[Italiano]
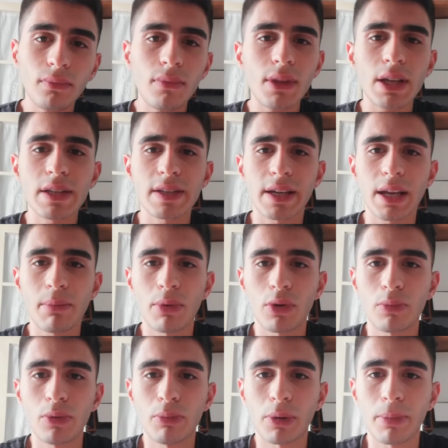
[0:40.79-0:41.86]
sarebbero
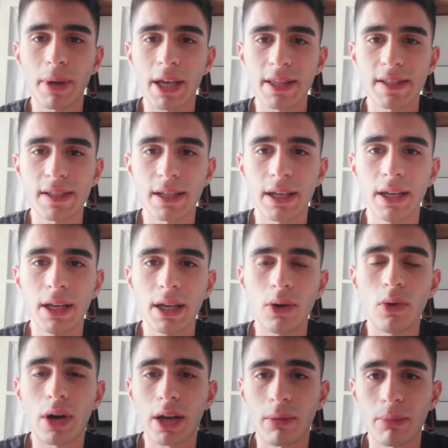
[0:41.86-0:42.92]
più propense
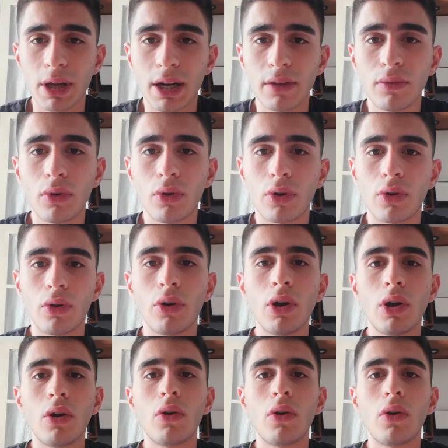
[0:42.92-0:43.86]
o a cambiare lavoro